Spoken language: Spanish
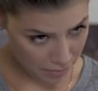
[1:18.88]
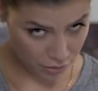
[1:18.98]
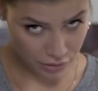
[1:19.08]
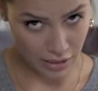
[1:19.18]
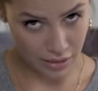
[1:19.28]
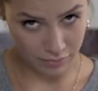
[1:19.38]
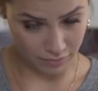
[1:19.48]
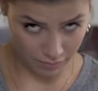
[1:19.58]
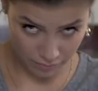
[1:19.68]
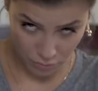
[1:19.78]
pelo está
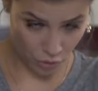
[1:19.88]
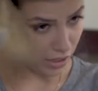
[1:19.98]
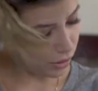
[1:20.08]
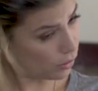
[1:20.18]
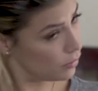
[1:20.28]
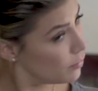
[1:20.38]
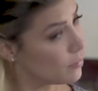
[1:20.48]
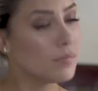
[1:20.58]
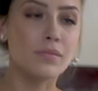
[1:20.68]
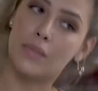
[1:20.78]
mojado.
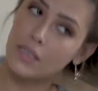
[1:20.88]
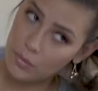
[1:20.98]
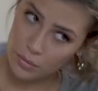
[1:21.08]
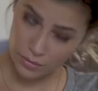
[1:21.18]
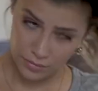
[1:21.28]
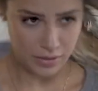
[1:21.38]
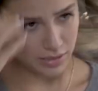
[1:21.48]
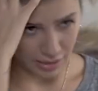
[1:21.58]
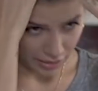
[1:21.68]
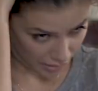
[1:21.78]
Me acabo
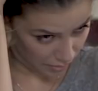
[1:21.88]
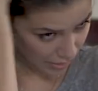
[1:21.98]
de salir de